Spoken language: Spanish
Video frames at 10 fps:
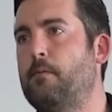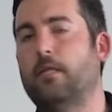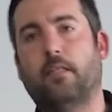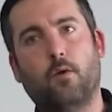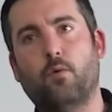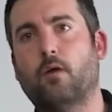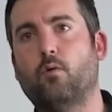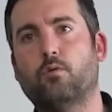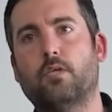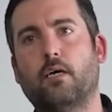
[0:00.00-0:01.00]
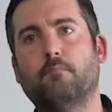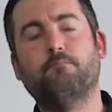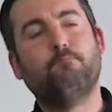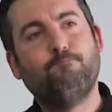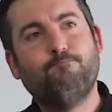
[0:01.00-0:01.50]
Y te digo una cosa,
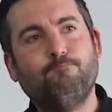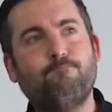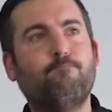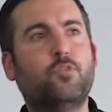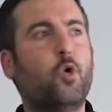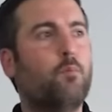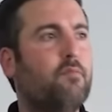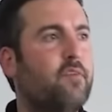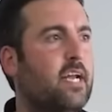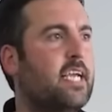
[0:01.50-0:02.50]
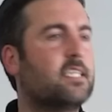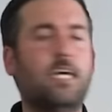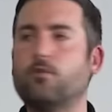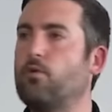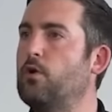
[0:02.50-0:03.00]
yo no me fiaría
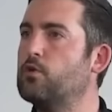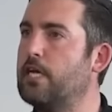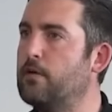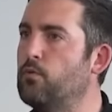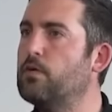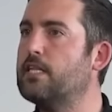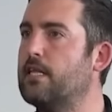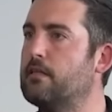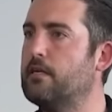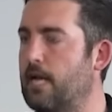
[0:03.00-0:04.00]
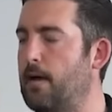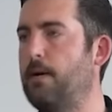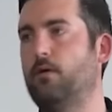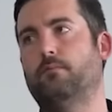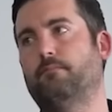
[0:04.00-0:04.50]
tanto de los que nunca te dicen nada
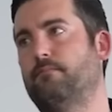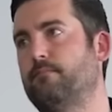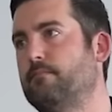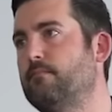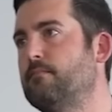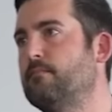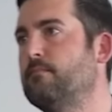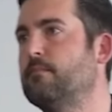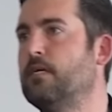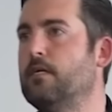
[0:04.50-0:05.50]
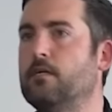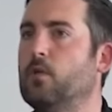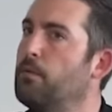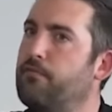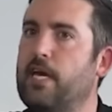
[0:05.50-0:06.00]
mal.
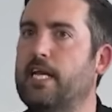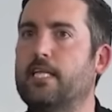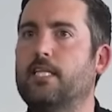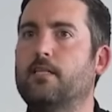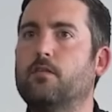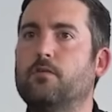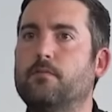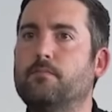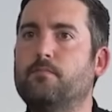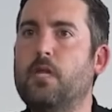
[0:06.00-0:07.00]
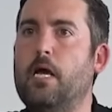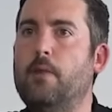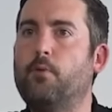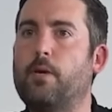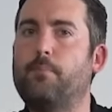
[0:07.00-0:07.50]
No me fiaría tanto.
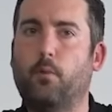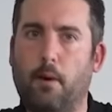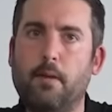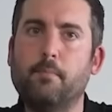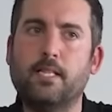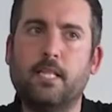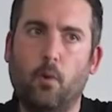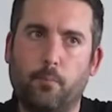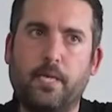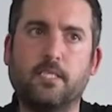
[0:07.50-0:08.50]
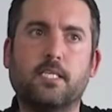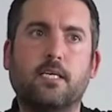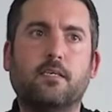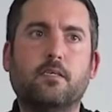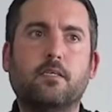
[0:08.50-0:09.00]
Porque probablemente lo
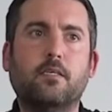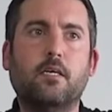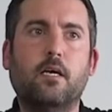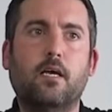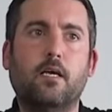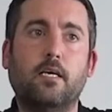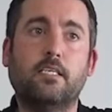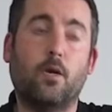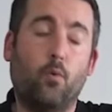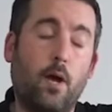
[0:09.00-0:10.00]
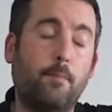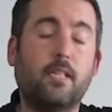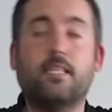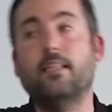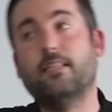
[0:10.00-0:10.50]
piensan. Y
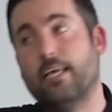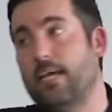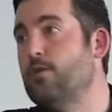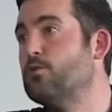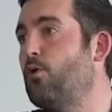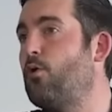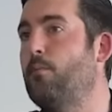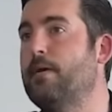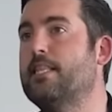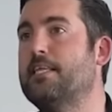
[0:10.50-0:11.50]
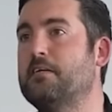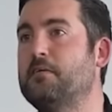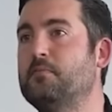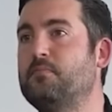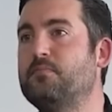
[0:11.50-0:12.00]
seguramente entre ellos lo comentan.
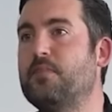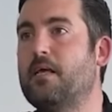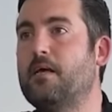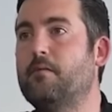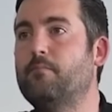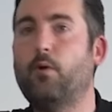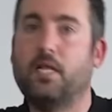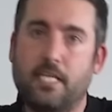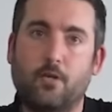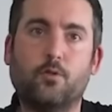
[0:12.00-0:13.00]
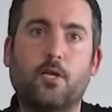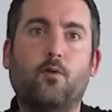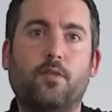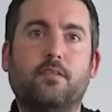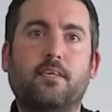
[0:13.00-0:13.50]
Pero a ti no te
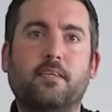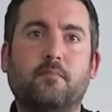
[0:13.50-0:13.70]
lo dicen.